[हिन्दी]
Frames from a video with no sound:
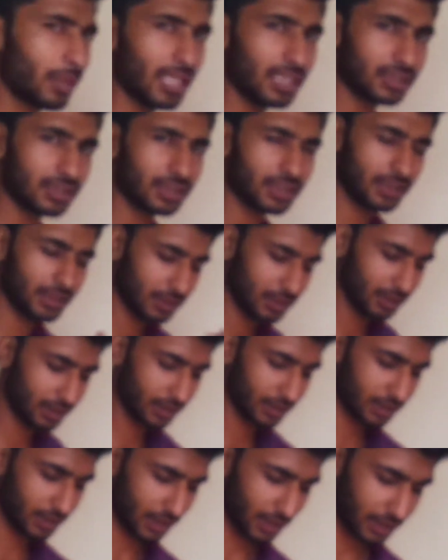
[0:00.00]
पास किसी
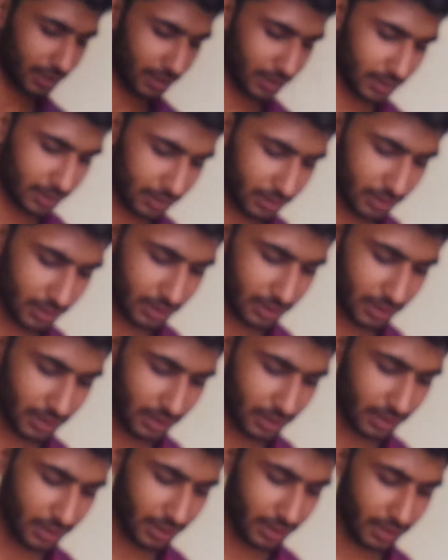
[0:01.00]
चीज़ के जाते हैं जैसे
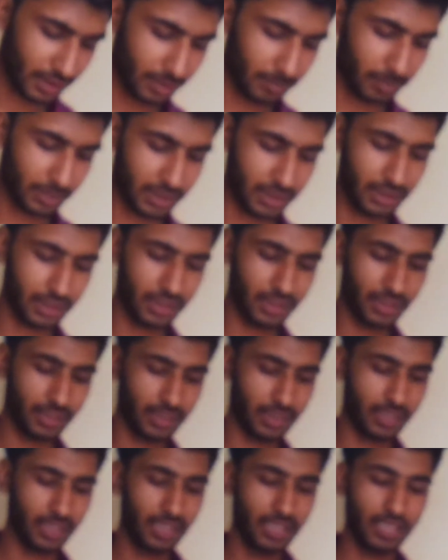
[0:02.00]
कि ये है पत्ती है
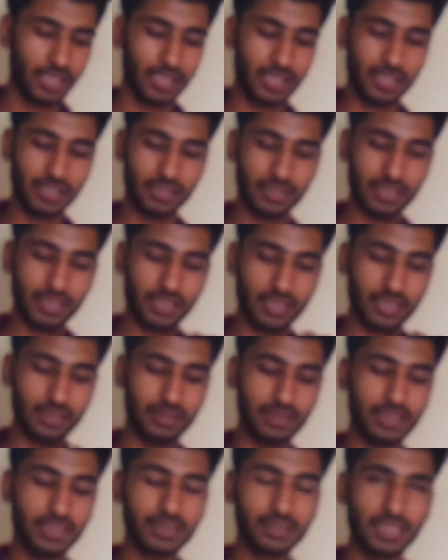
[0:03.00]
ये इसके
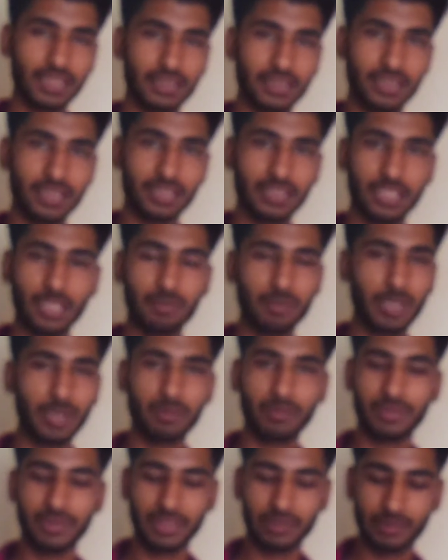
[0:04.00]
नज़दीक जाते हैं तब
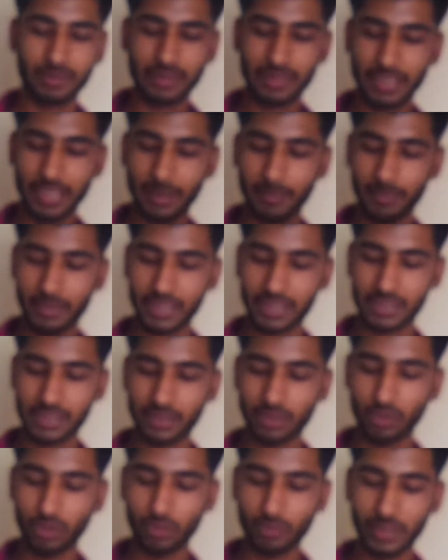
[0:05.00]
हम कैमरे
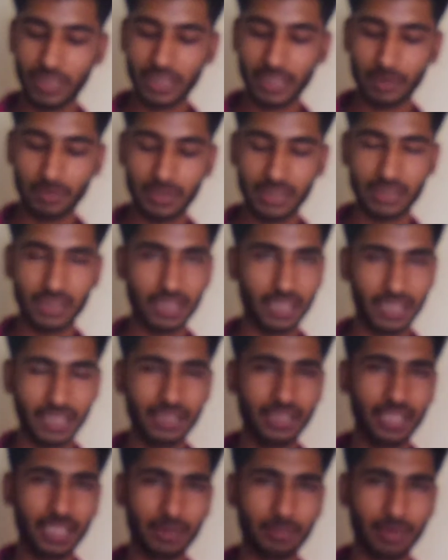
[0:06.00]
से नॉर्मल कैमरे से
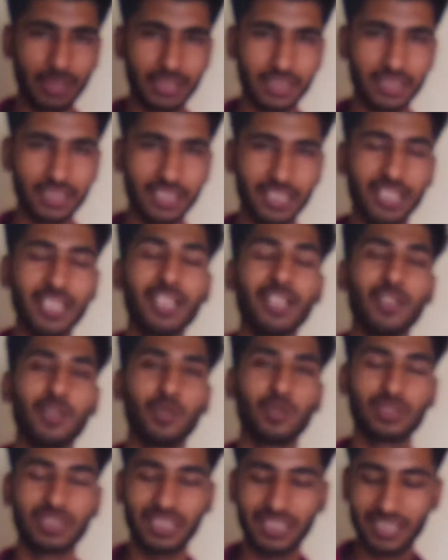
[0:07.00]
नहीं देख पाते हैं
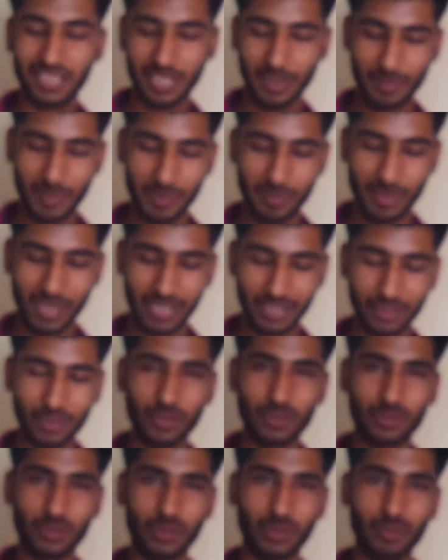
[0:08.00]
उसके लिए हमें
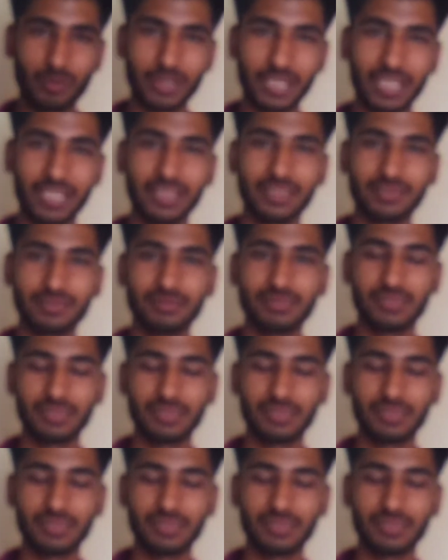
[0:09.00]
माइक्रोस्कोप का ही